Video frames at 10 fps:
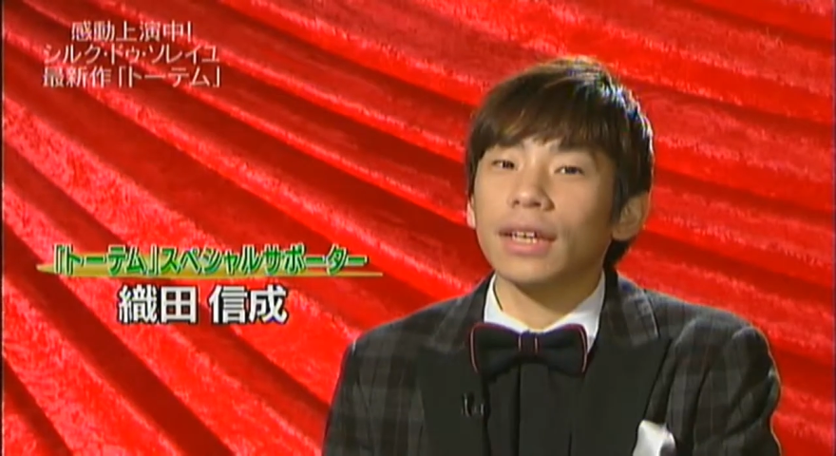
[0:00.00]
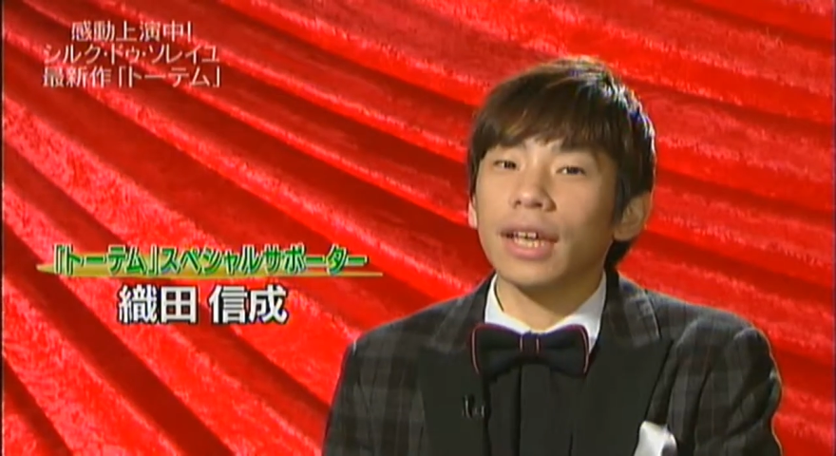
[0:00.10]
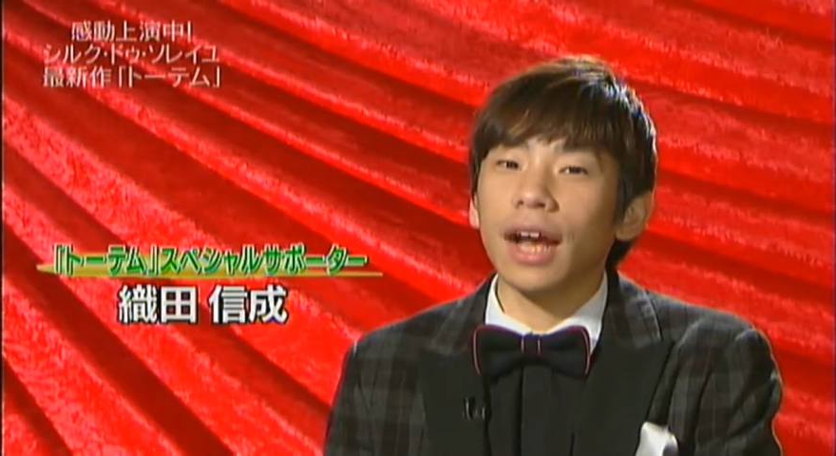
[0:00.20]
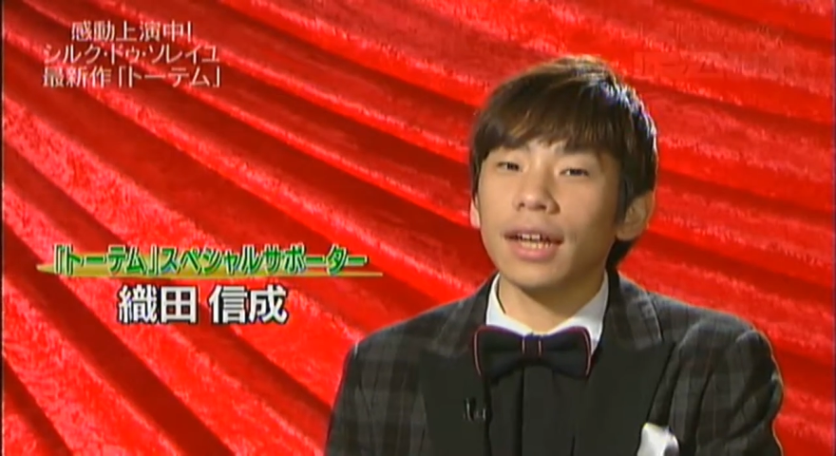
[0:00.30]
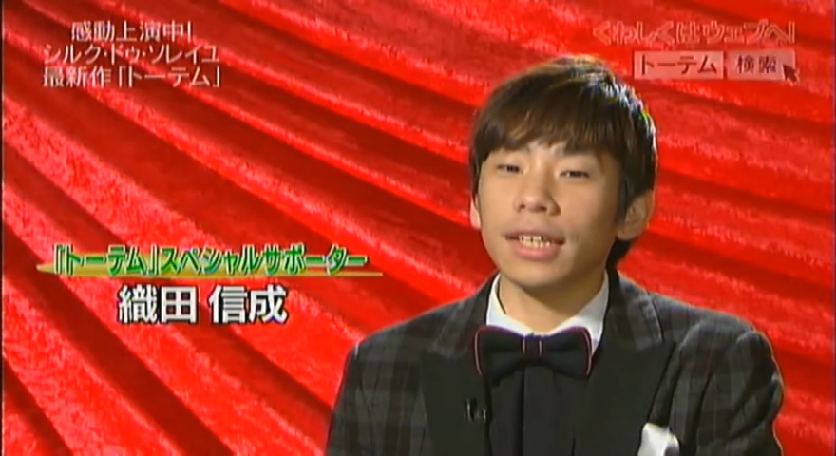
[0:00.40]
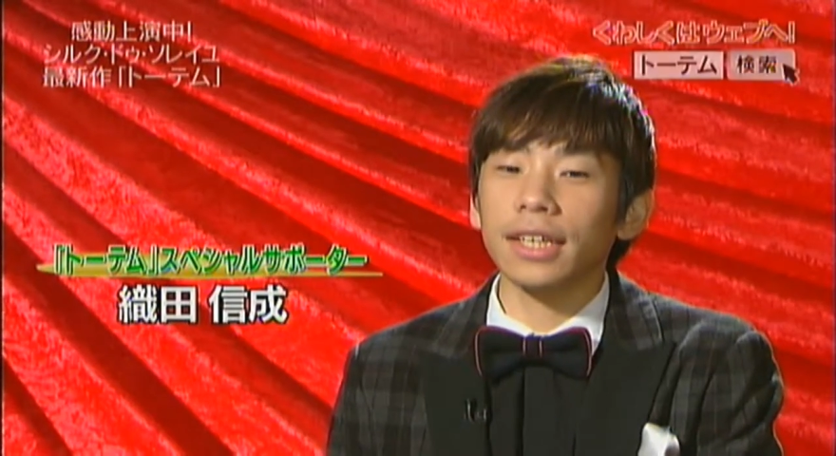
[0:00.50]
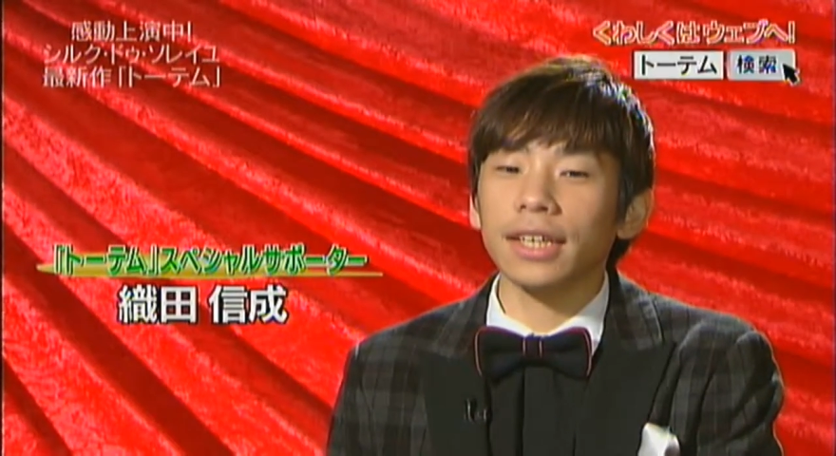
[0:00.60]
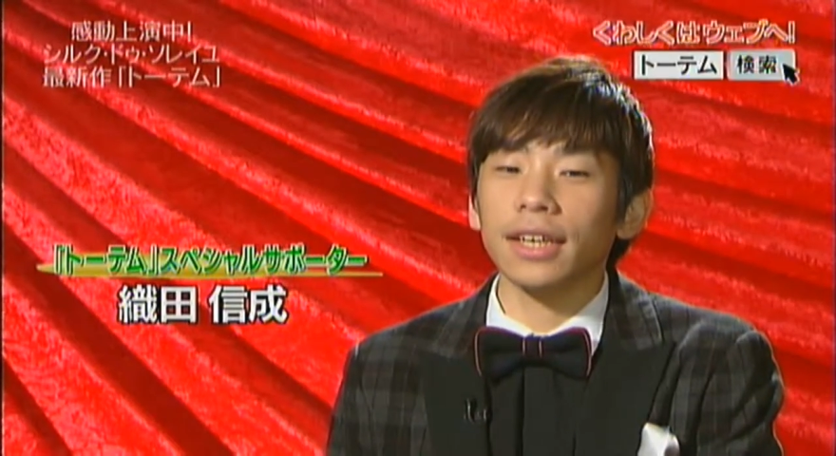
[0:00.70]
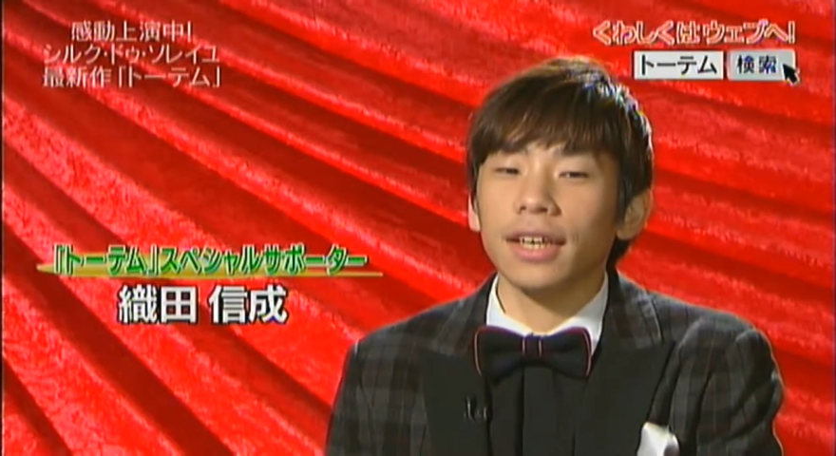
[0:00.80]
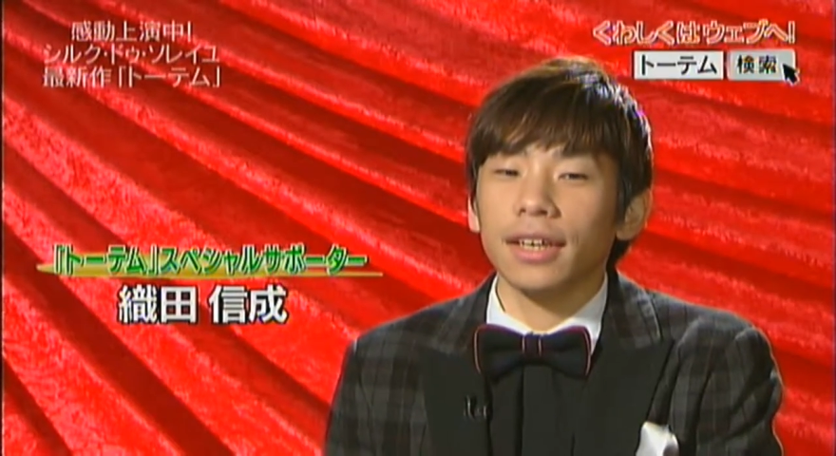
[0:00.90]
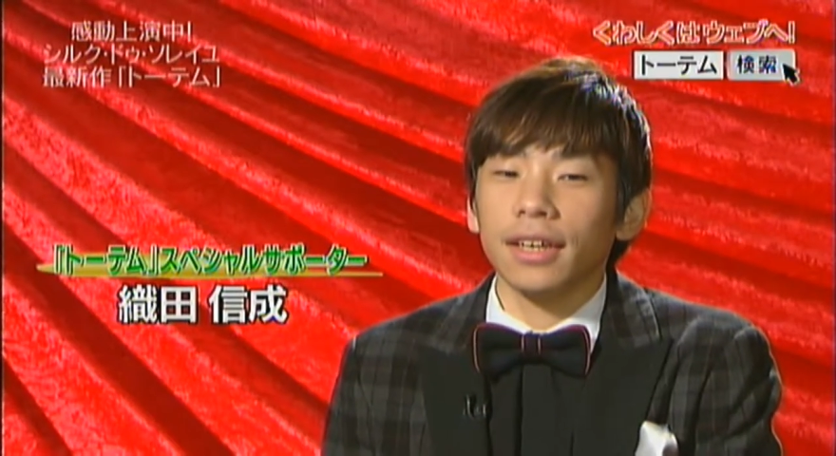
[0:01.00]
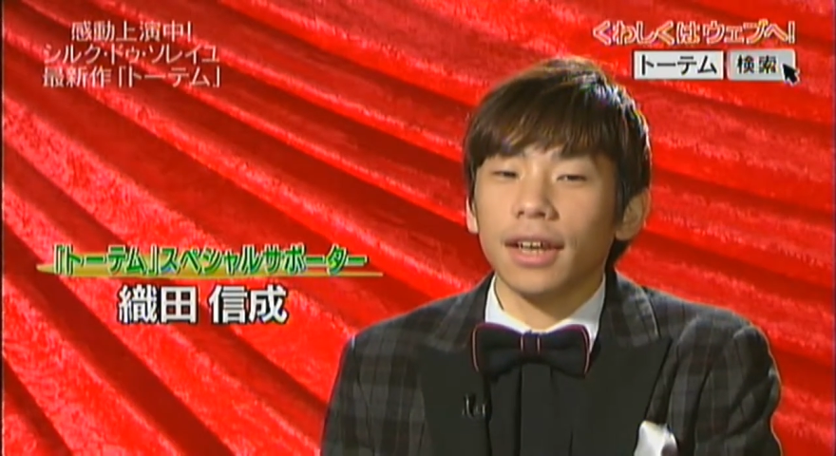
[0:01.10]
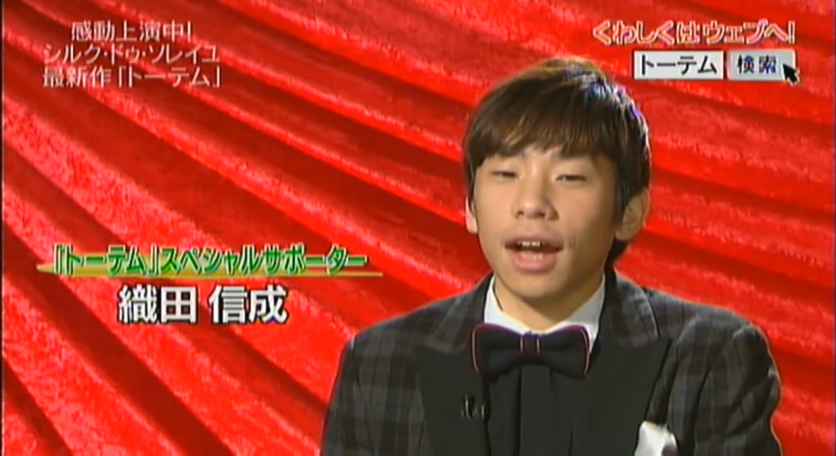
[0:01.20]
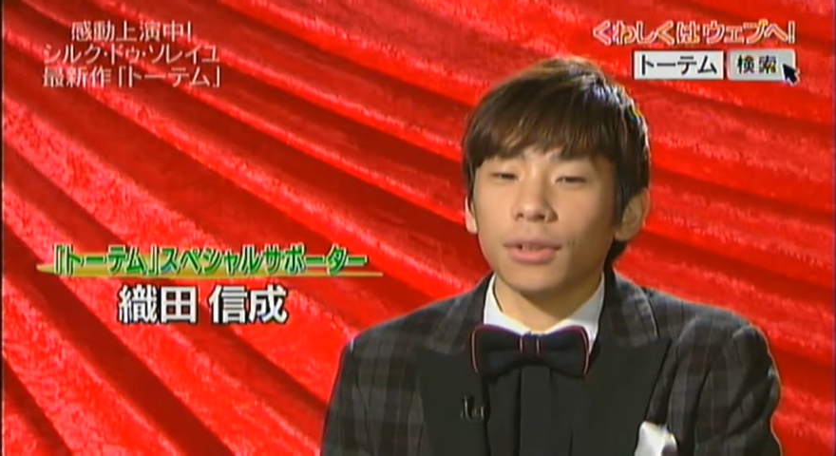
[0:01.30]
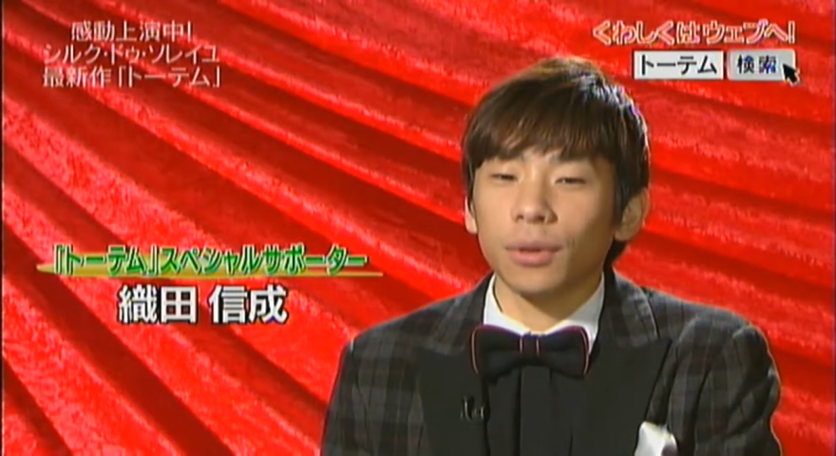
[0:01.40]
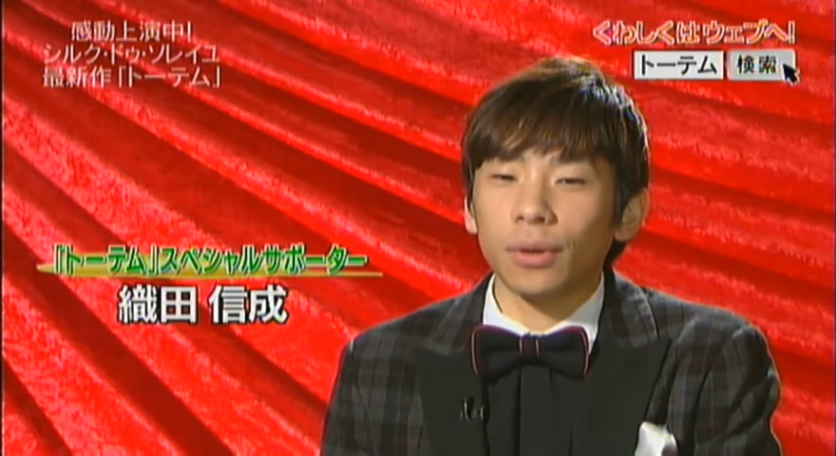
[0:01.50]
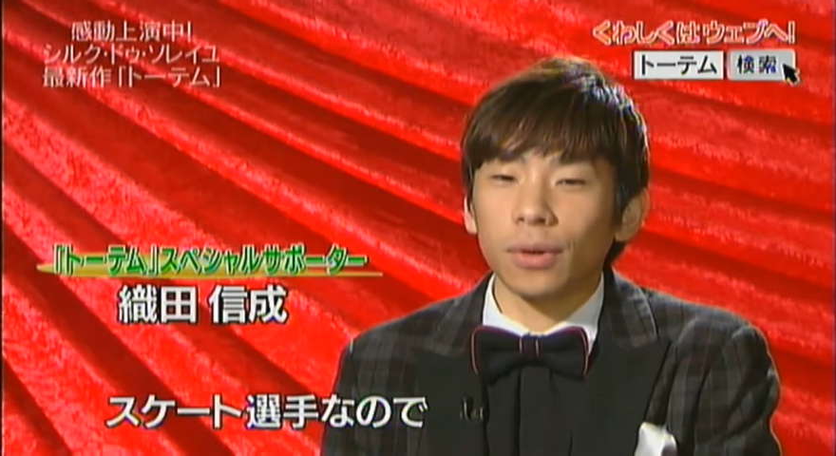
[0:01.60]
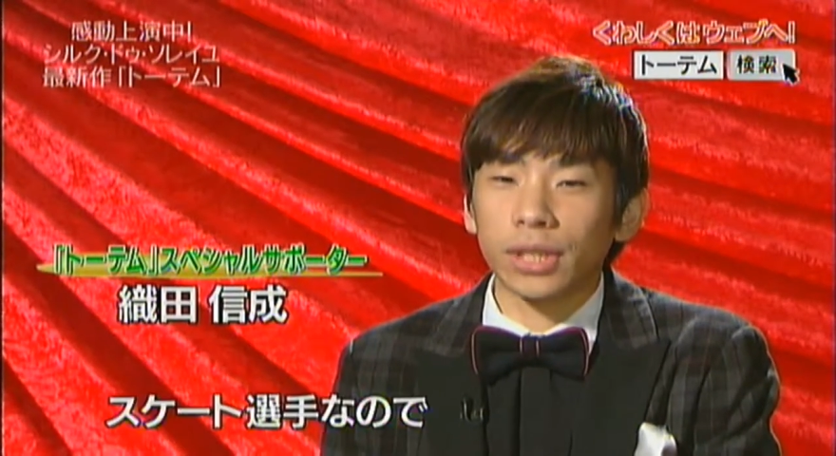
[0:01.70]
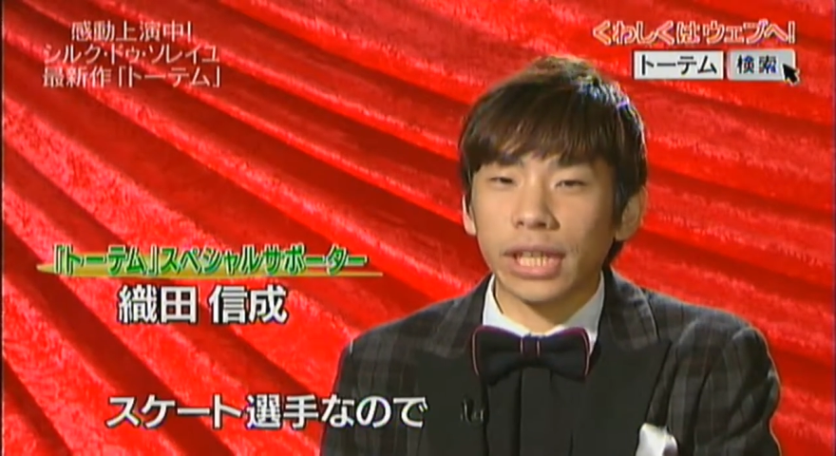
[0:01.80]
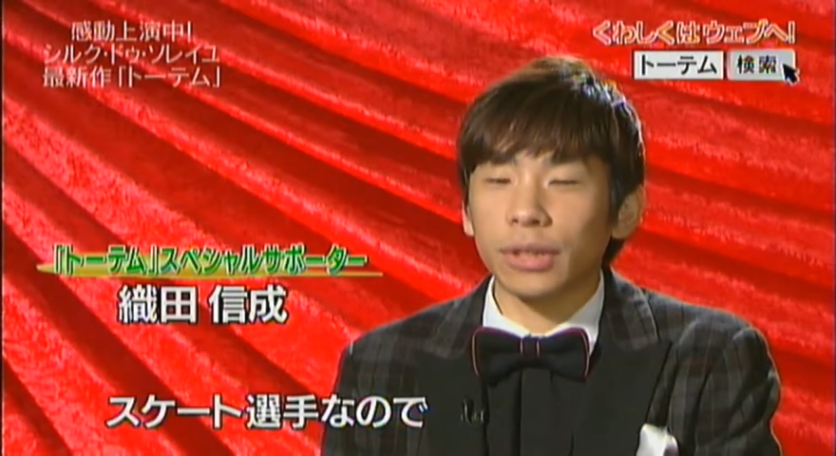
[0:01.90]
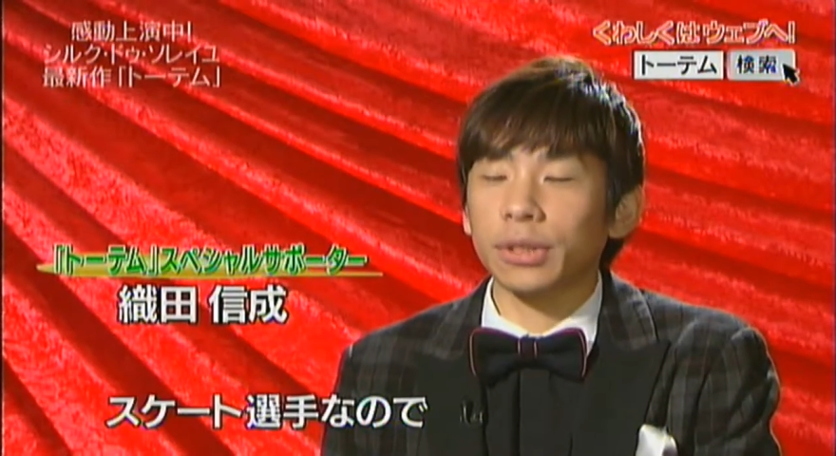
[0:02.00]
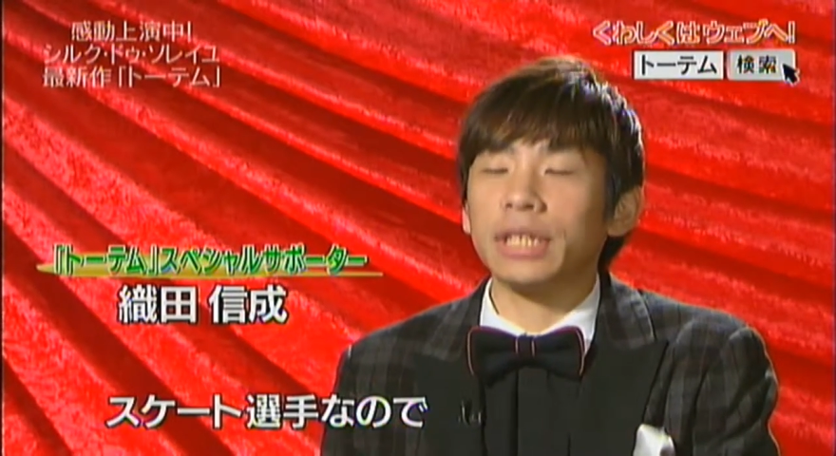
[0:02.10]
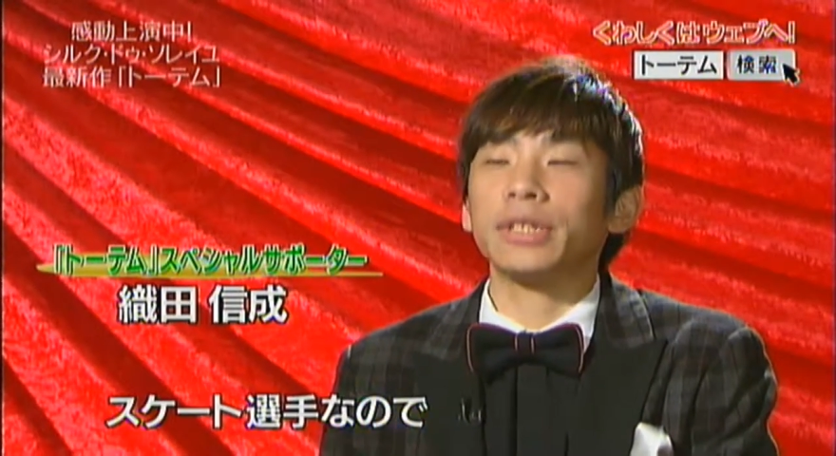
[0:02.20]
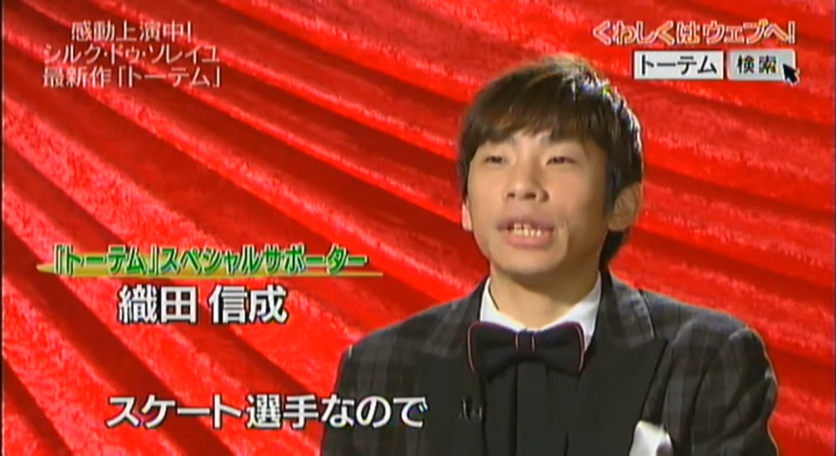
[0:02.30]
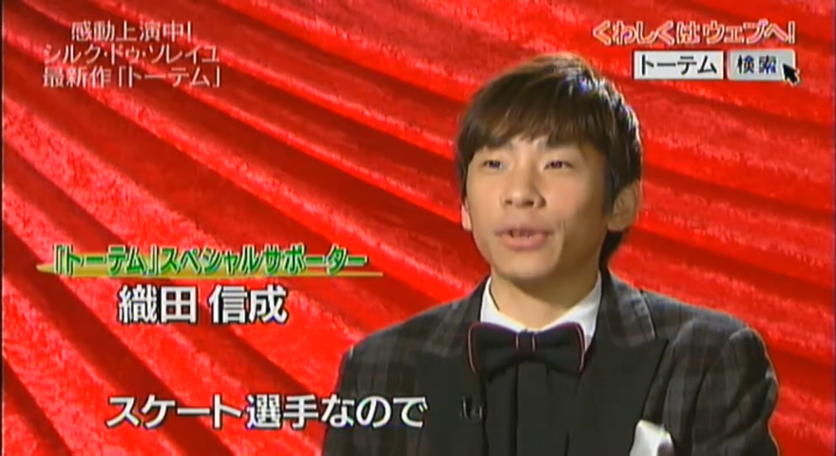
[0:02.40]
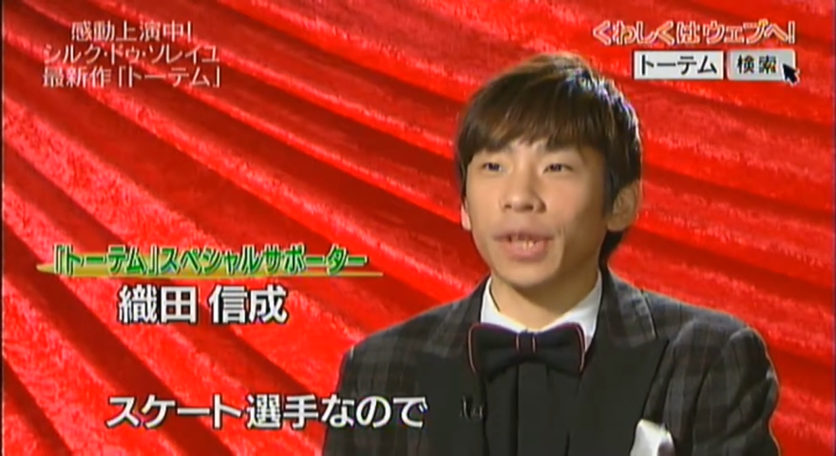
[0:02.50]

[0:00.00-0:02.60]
やはりあのスケート選手な